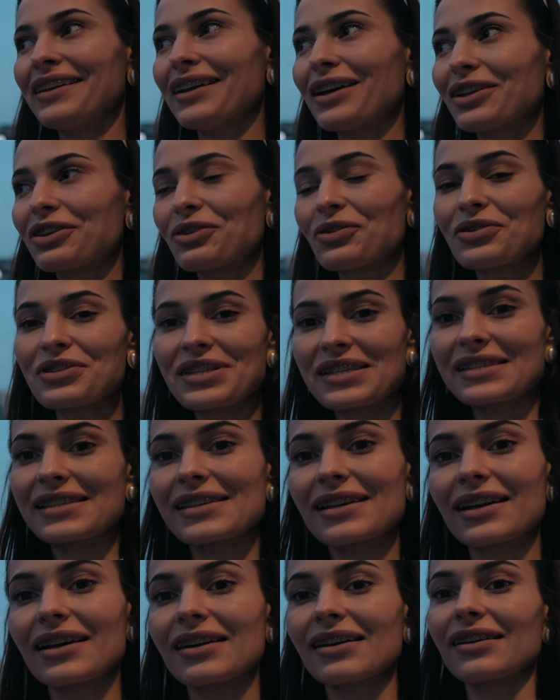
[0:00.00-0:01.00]
не
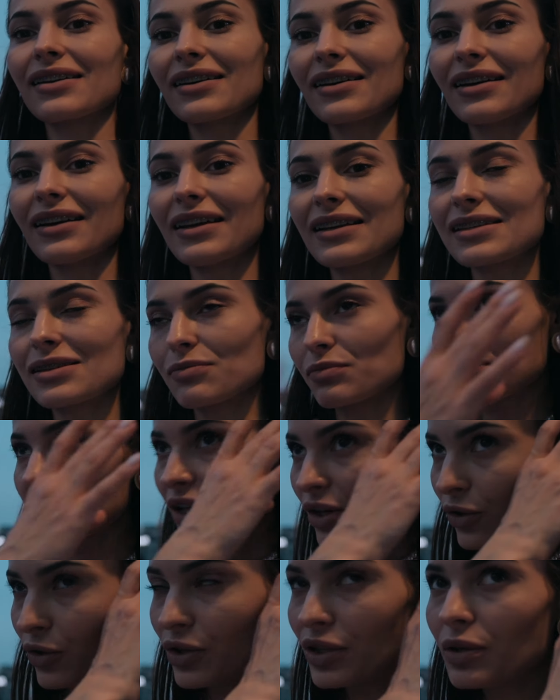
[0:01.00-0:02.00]
относится к э, этим
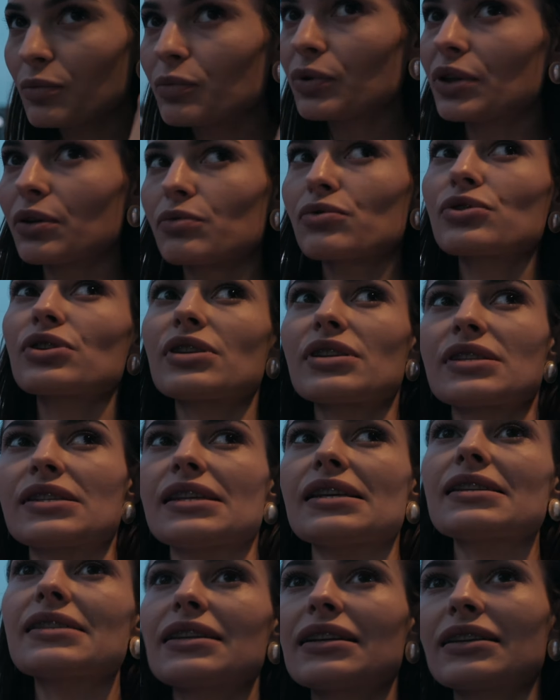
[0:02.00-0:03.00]
законам, потому что
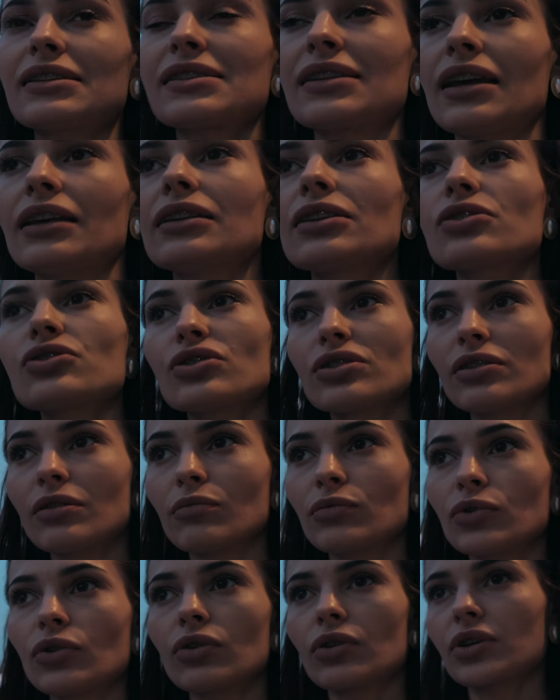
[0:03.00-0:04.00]
здесь достаточно
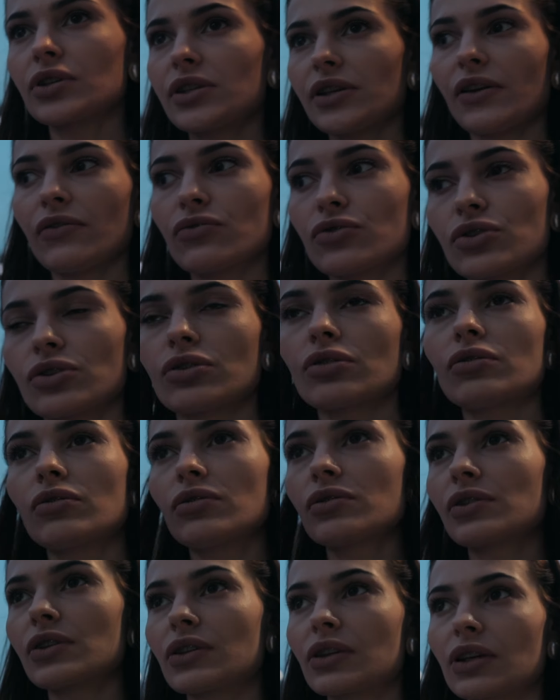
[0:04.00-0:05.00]
много девушек
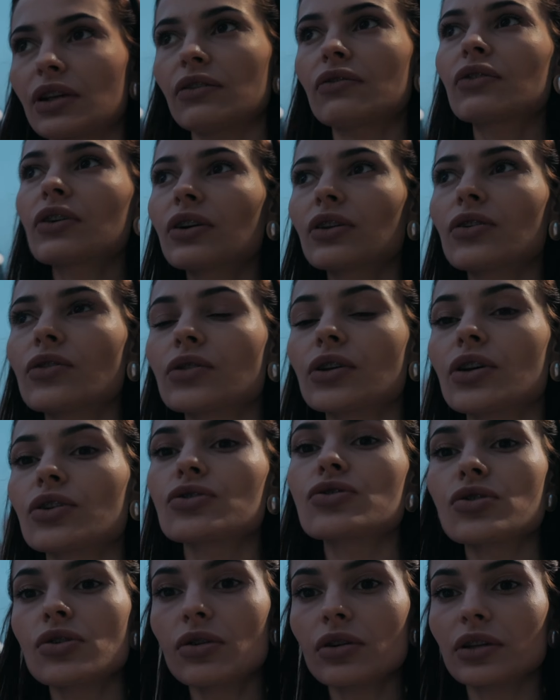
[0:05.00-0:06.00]
ходит и в коротких
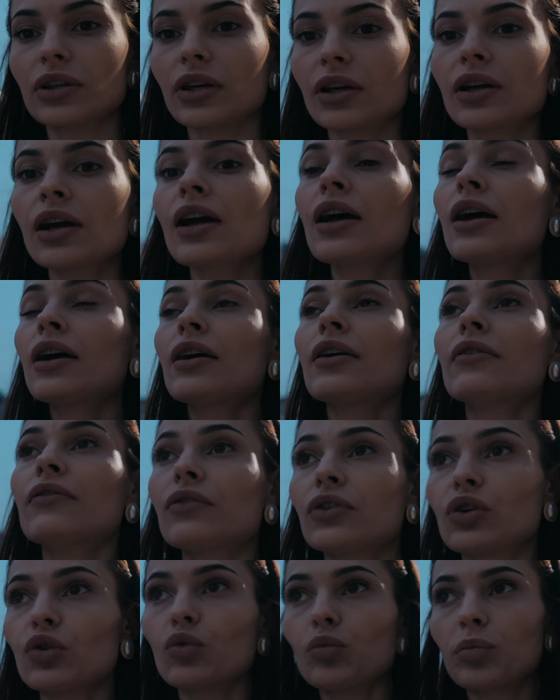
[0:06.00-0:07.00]
шортах,
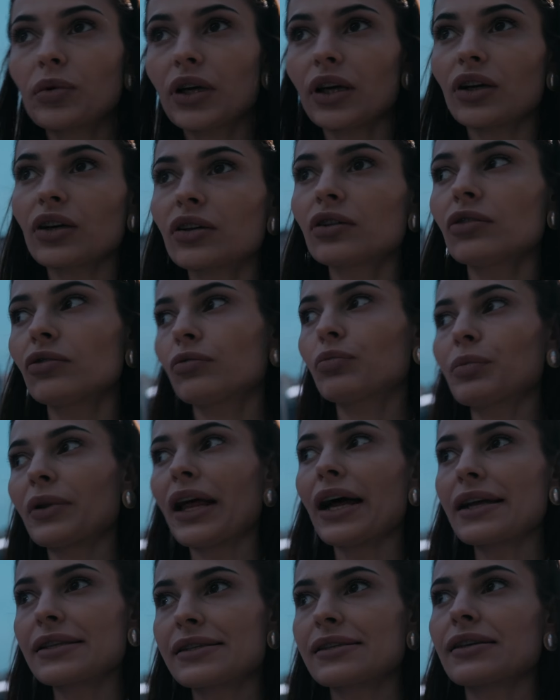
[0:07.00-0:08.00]
юбках, в
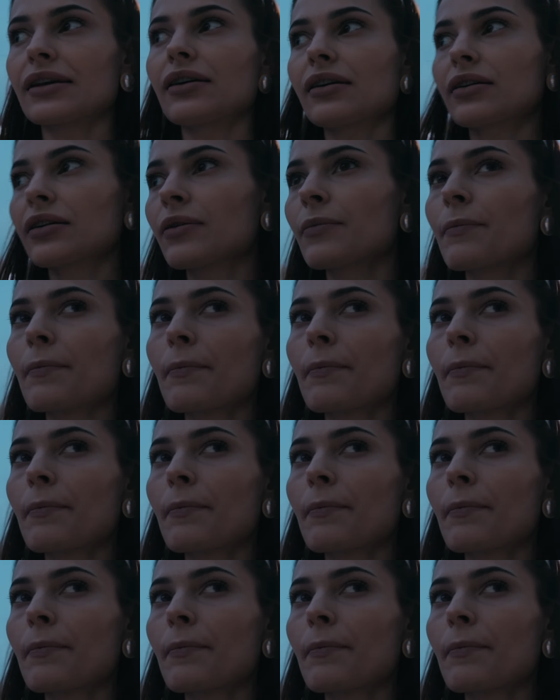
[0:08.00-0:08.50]
платьях —